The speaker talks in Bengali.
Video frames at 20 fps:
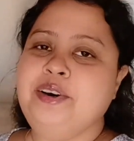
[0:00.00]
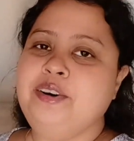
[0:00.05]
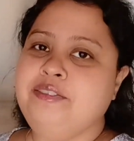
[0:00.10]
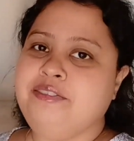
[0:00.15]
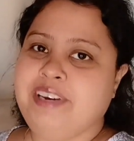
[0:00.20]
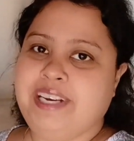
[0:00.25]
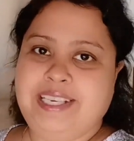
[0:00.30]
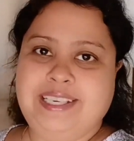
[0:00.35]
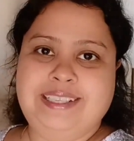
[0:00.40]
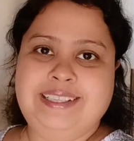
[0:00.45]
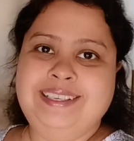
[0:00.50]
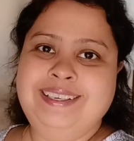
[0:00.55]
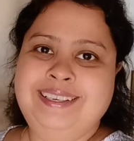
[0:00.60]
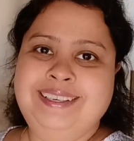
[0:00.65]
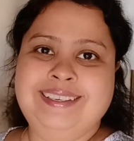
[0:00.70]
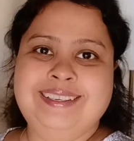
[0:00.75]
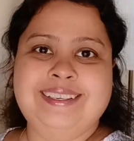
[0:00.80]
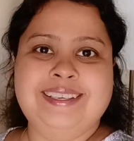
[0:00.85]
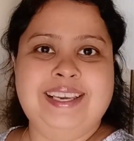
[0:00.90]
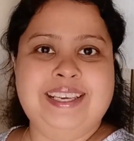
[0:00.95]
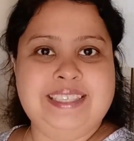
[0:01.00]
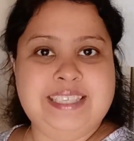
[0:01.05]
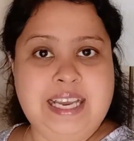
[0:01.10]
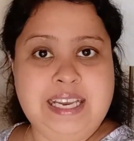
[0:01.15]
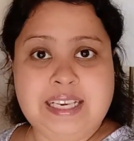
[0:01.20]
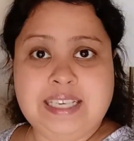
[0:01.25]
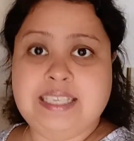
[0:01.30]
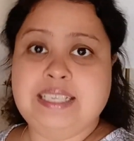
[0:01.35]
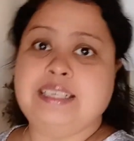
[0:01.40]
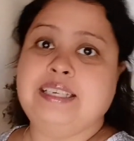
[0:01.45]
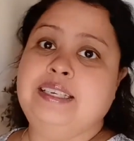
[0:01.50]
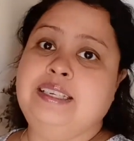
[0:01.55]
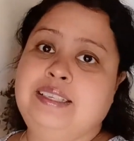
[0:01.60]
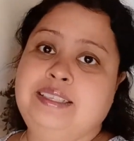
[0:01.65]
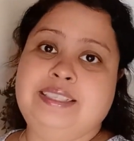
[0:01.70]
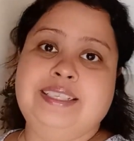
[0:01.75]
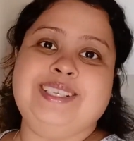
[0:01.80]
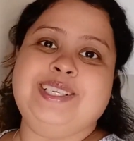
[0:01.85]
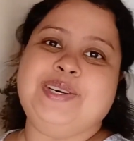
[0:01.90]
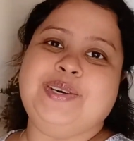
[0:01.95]
ফাইনালি এই জায়গাটাকে
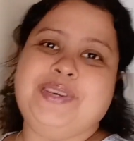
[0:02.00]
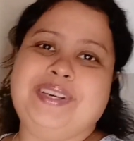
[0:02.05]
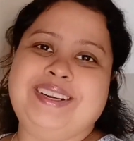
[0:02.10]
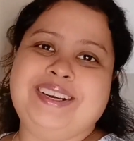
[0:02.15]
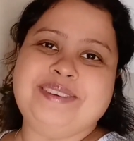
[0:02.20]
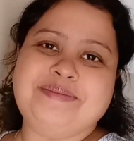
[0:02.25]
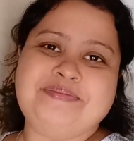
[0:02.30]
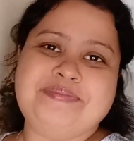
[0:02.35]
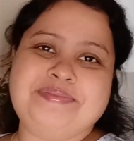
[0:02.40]
ঠিক করলাম